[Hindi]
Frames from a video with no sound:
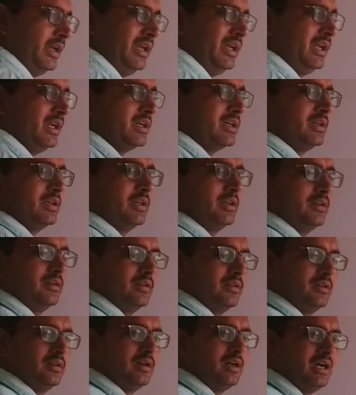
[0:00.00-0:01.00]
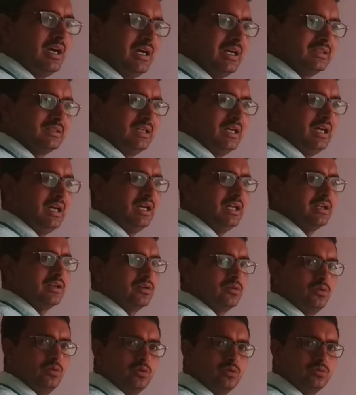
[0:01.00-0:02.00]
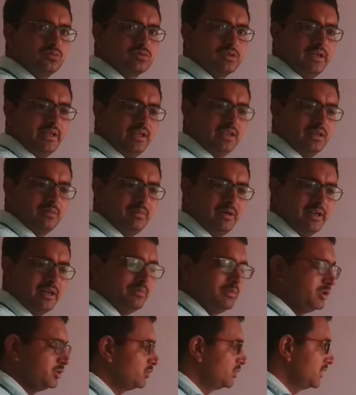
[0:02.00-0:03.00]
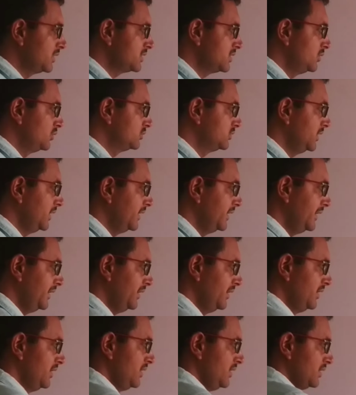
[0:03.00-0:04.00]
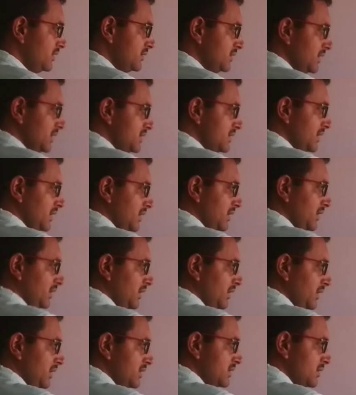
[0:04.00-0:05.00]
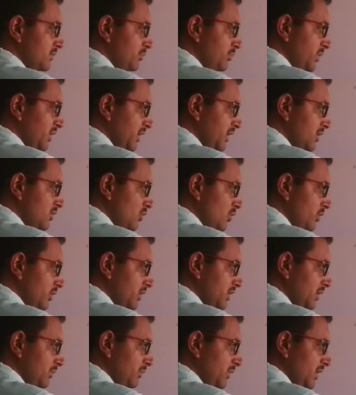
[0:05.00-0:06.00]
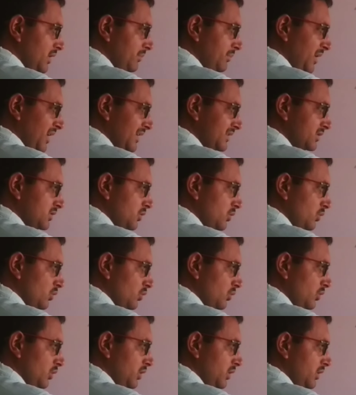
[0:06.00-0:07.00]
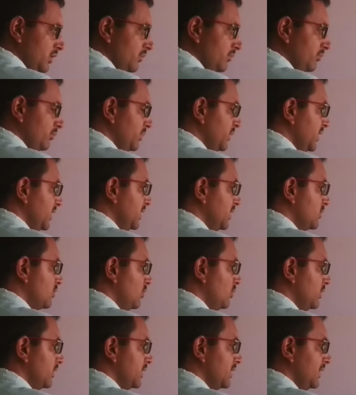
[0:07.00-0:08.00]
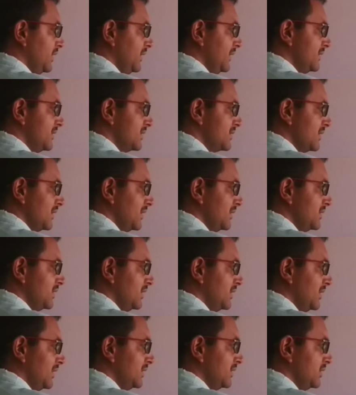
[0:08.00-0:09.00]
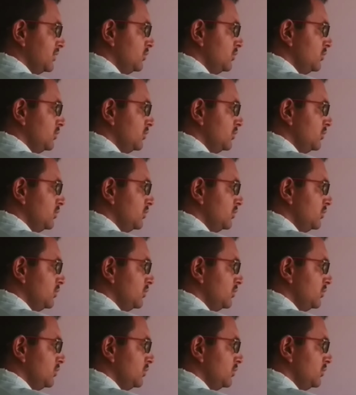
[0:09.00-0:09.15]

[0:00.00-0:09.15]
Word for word: एक आधार और ऊंचाई के बारे में थोड़ा सा होता है जैसे कि इस बी कोण की मैं बात करूं बी कोण के लिए जैसे ये थीटा दे